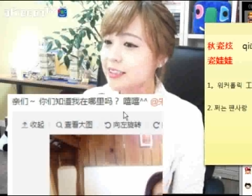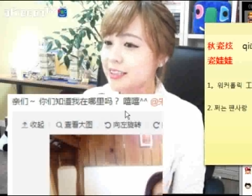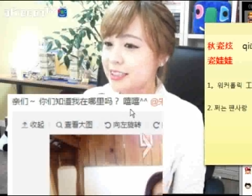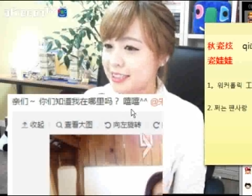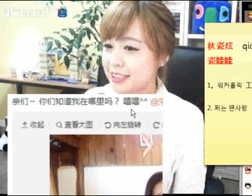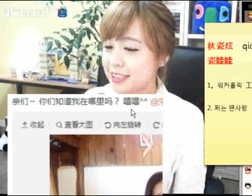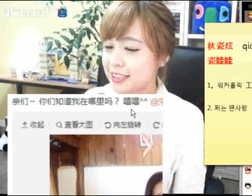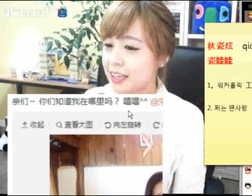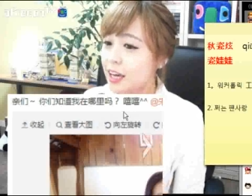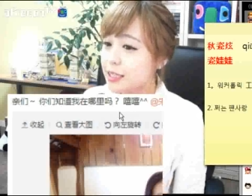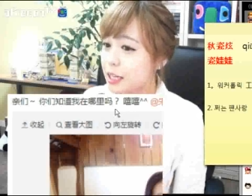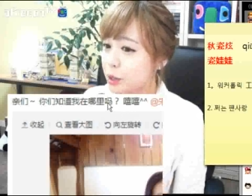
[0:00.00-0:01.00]
시시.
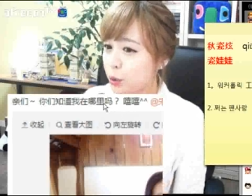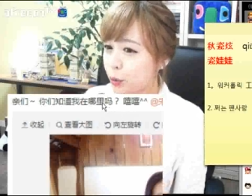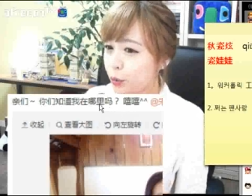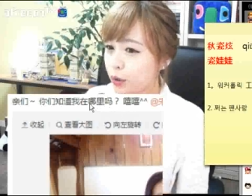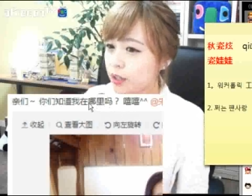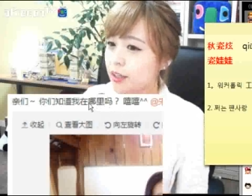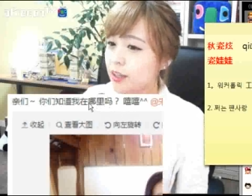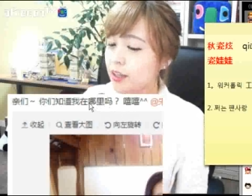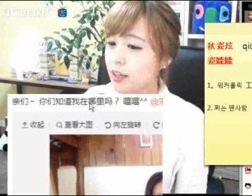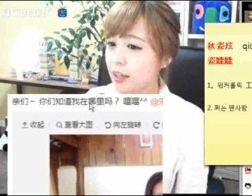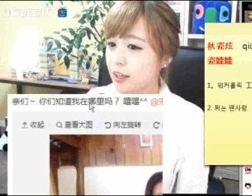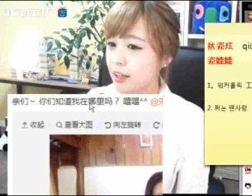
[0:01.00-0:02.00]
자,
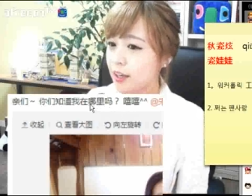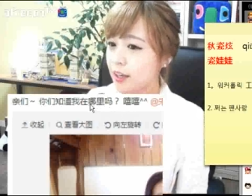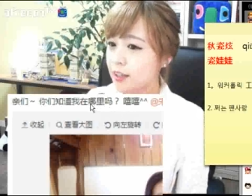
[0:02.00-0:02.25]
요거는